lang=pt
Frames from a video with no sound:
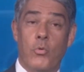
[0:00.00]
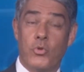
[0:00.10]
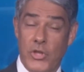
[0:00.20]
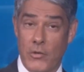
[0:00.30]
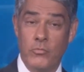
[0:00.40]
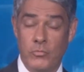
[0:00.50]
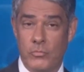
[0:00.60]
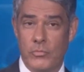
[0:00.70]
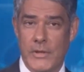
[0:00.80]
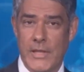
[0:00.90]
O
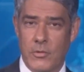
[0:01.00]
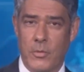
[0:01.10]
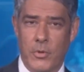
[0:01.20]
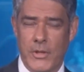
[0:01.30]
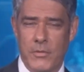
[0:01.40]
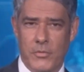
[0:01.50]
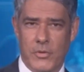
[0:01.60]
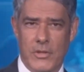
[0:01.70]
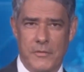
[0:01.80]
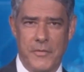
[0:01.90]
G1 e a Globo
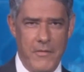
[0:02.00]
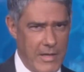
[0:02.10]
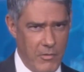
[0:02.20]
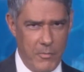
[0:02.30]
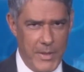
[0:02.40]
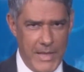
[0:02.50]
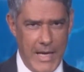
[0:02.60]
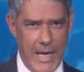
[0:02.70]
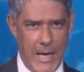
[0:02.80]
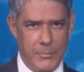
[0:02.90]
News vão
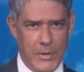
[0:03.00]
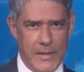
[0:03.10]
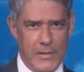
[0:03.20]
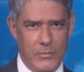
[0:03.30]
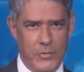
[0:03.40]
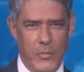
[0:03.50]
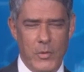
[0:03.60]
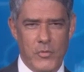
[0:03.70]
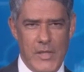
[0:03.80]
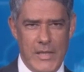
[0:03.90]
acompanhar a apuração dos
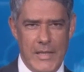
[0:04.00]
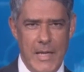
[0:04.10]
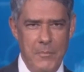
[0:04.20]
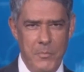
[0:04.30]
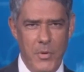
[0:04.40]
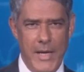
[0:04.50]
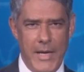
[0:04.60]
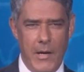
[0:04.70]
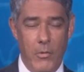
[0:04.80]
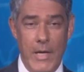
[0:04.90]
votos em tempo
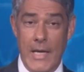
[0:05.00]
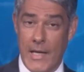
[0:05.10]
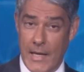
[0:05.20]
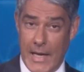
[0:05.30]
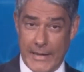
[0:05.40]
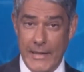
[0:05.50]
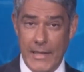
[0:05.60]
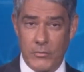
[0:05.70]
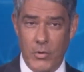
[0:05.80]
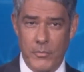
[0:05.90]
real. Aqui
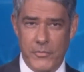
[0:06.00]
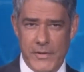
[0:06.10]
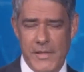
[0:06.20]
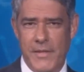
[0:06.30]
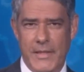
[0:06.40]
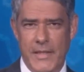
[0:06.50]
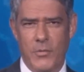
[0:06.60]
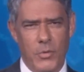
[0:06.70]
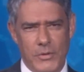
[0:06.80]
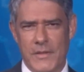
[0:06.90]
na Globo você vai
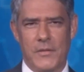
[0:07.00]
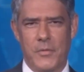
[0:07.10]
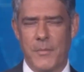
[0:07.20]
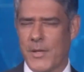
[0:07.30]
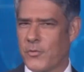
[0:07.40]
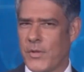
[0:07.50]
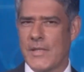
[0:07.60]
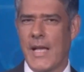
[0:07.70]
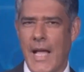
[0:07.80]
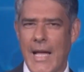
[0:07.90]
ter outras
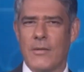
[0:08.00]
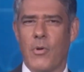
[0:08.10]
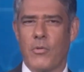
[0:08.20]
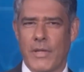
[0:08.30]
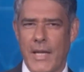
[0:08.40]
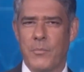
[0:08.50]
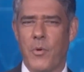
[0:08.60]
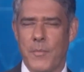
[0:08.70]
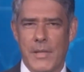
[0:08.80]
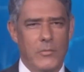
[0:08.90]
informações a qualquer
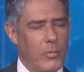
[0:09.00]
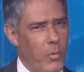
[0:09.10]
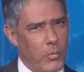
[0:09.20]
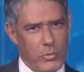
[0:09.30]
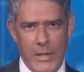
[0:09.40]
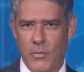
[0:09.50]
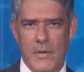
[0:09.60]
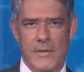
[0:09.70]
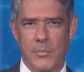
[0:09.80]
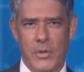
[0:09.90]
momento ao longo da
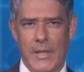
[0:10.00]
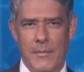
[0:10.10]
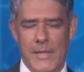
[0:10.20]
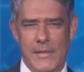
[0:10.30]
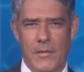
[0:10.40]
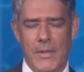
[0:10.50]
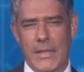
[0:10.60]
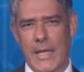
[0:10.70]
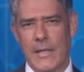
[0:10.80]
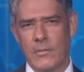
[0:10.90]
nossa programação. E
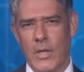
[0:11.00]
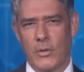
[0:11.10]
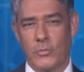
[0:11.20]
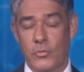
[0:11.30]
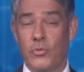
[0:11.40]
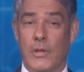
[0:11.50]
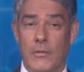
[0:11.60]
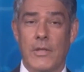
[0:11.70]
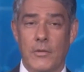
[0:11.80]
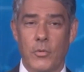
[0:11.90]
claro, no
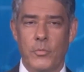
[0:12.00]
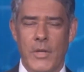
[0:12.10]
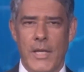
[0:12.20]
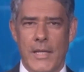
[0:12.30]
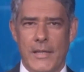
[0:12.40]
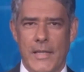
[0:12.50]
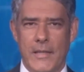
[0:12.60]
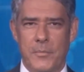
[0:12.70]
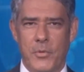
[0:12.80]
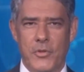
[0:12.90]
Jornal da Globo, que é
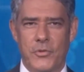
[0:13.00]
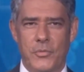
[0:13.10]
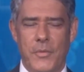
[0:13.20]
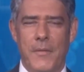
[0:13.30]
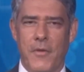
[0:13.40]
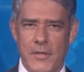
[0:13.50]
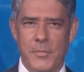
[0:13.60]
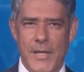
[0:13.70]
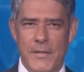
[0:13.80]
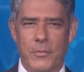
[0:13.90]
depois do The
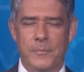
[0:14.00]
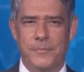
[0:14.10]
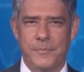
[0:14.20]
Voice Brasil.